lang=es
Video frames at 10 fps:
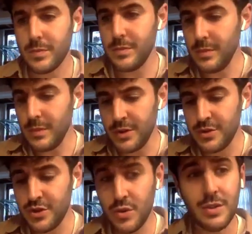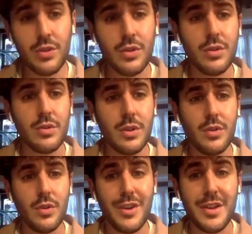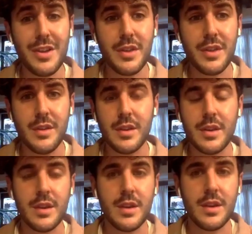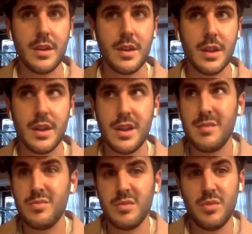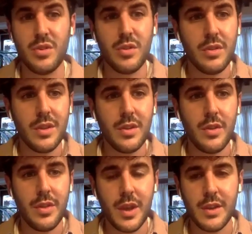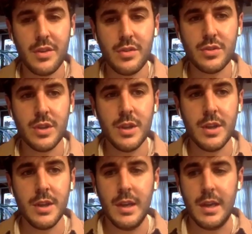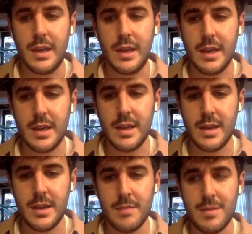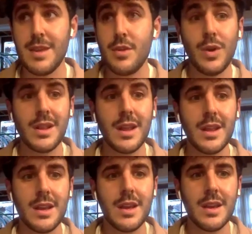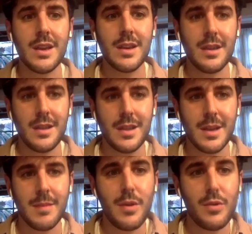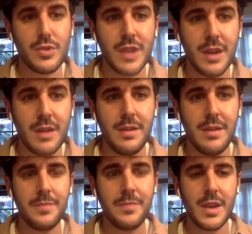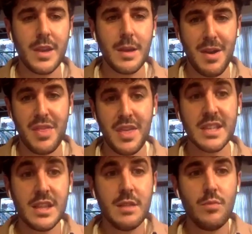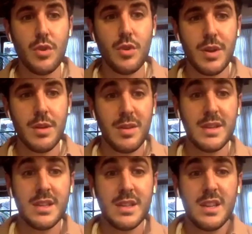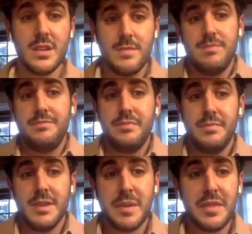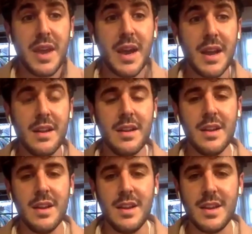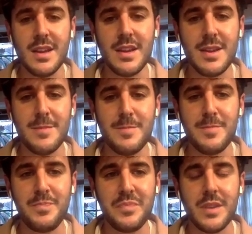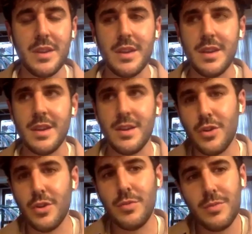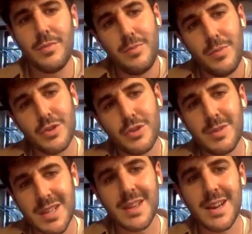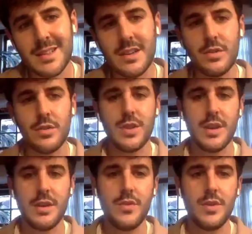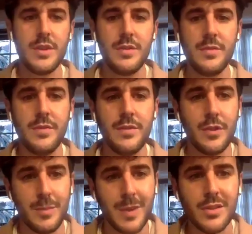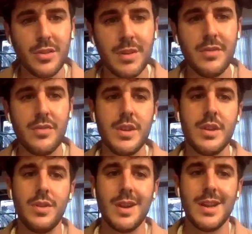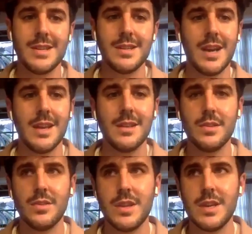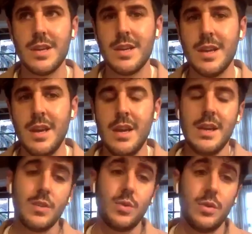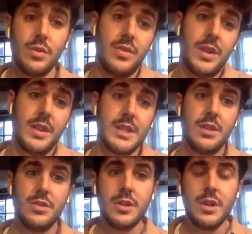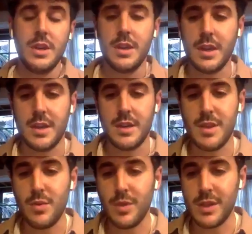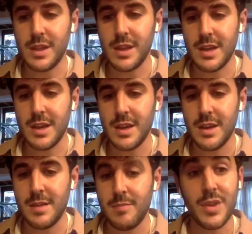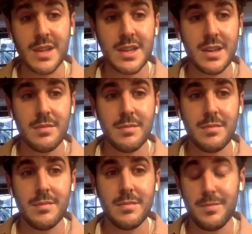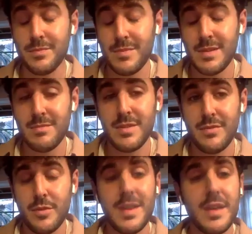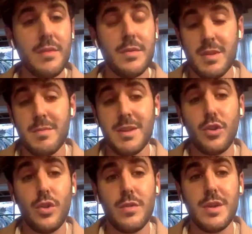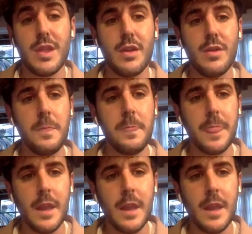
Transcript: Mm. Yo cuando, cuando lo hice, eh, que tenía pues a lo mejor 11 o 12 años, eh, me di cuenta de que, de que me gustaba y que me hacía sentir muy bien, me hacía sentir especial y, y luego, un poquito más adelante, cuando ya fui formándome, fui yendo a clases de canto y, actuando en diferentes sitios, eh, me di cuenta de que podía ser mi, forma de mi método de vida, ¿no?